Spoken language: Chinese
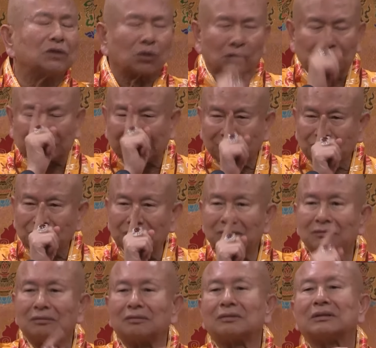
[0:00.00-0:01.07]
我相
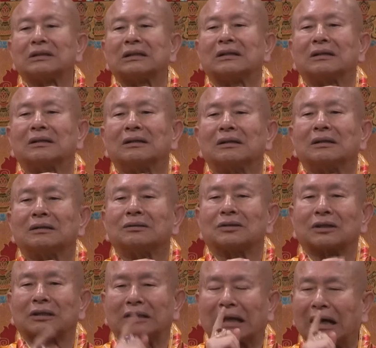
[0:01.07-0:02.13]
信，
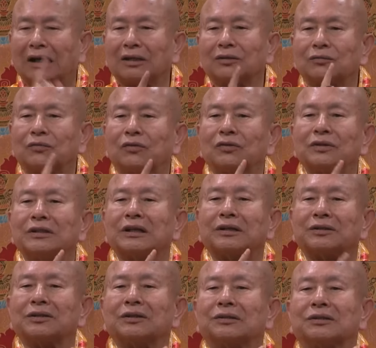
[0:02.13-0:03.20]
这卡尼福尼亚
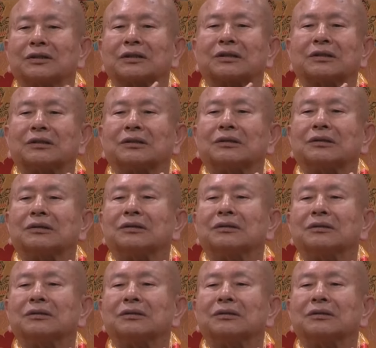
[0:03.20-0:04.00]
的这个